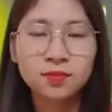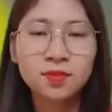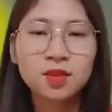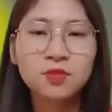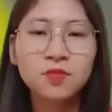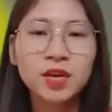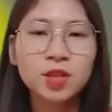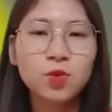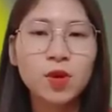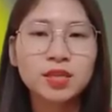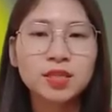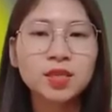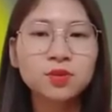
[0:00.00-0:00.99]
Tử vi
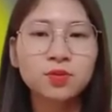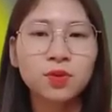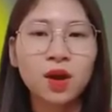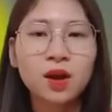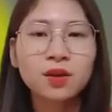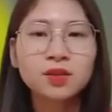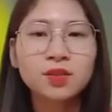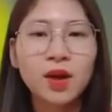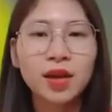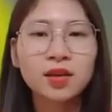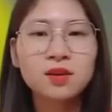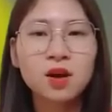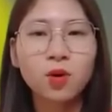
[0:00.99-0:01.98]
tuổi Sửu. Do
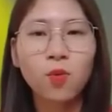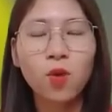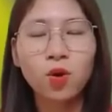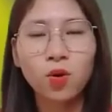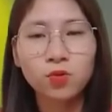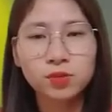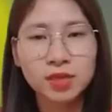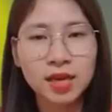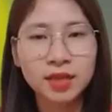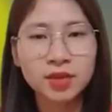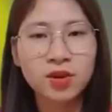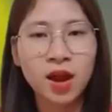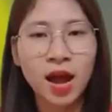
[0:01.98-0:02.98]
ảnh hưởng của cục diện
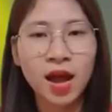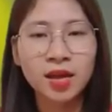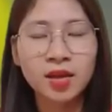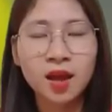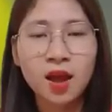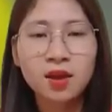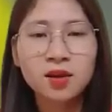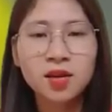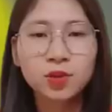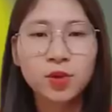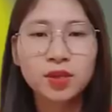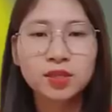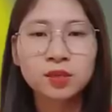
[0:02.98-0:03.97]
tương hại, người
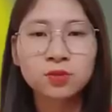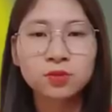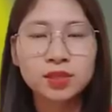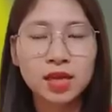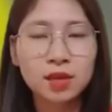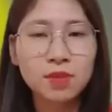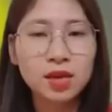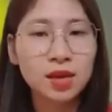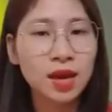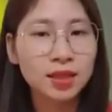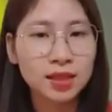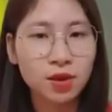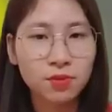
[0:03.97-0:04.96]
tuổi Sửu dễ bị
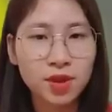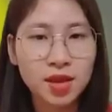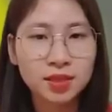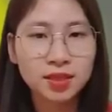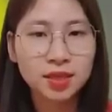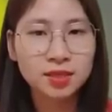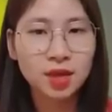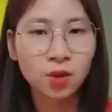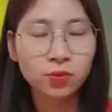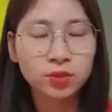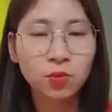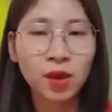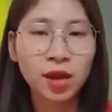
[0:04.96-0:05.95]
kẻ tiểu nhân chơi
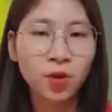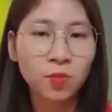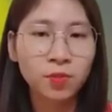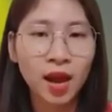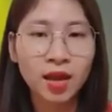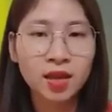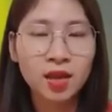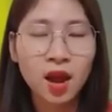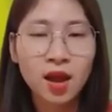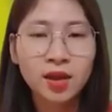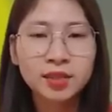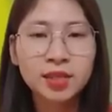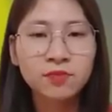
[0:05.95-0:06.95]
xấu trong ngày hôm nay.
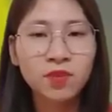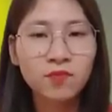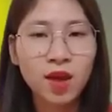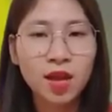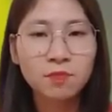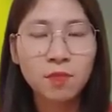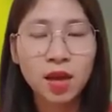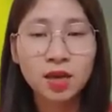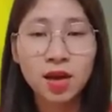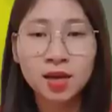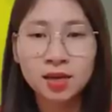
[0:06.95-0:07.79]
Chính vì vậy, bạn cần